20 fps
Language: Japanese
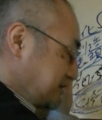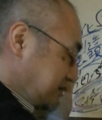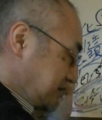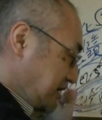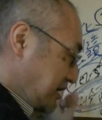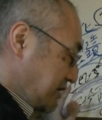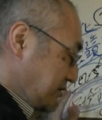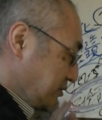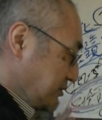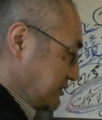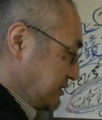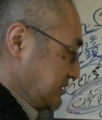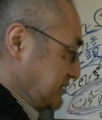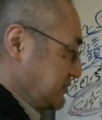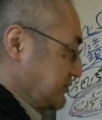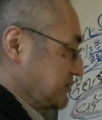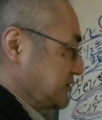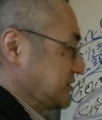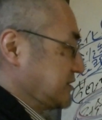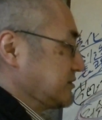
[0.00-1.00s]
代を
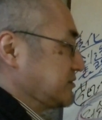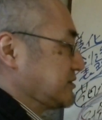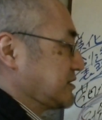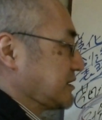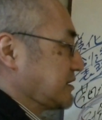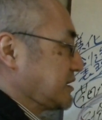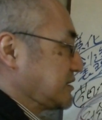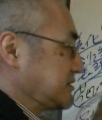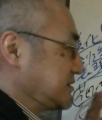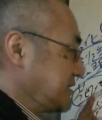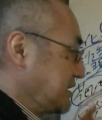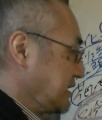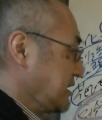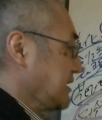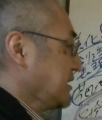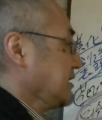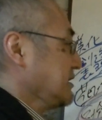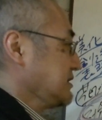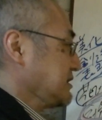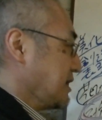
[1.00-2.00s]
リードしていく形で
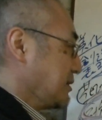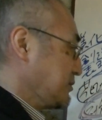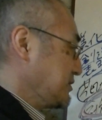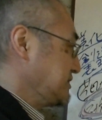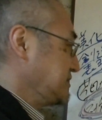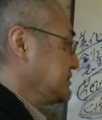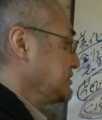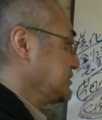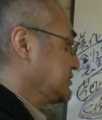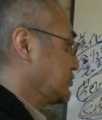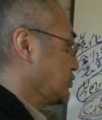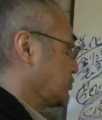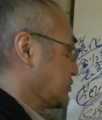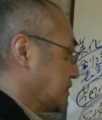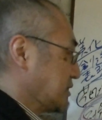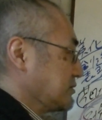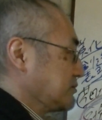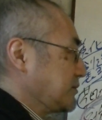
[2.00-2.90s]
試しにどうなる、